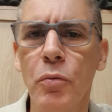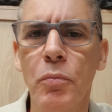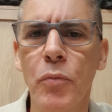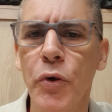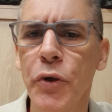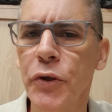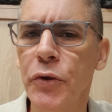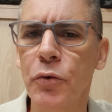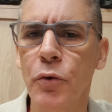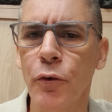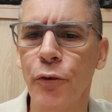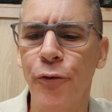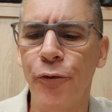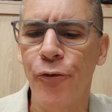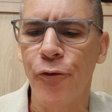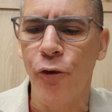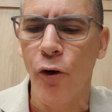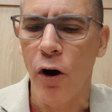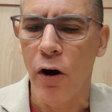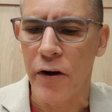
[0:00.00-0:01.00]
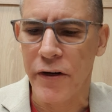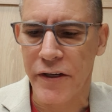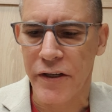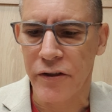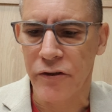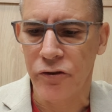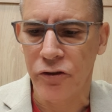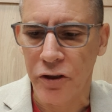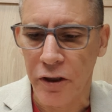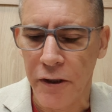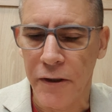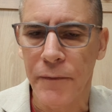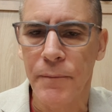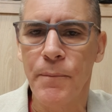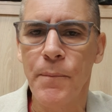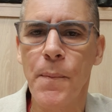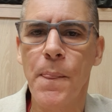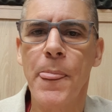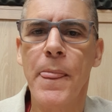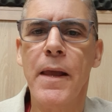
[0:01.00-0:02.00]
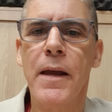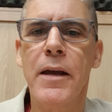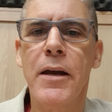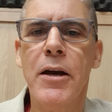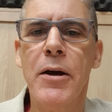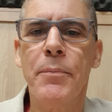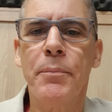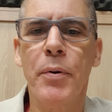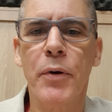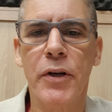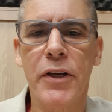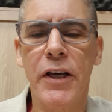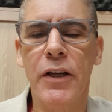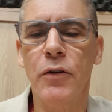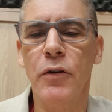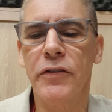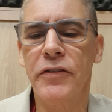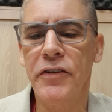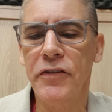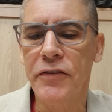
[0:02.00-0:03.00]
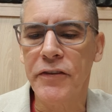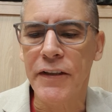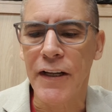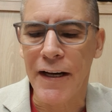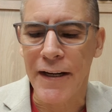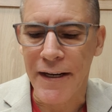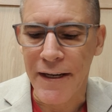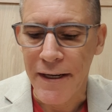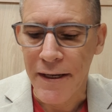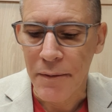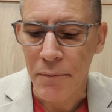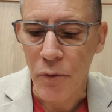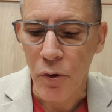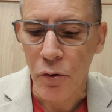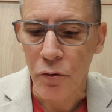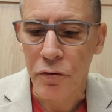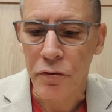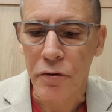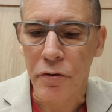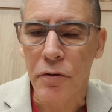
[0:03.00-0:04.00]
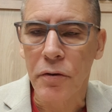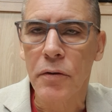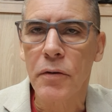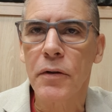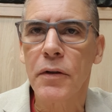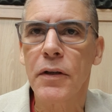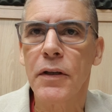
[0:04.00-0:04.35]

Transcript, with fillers: muito forte, porque nós estaremos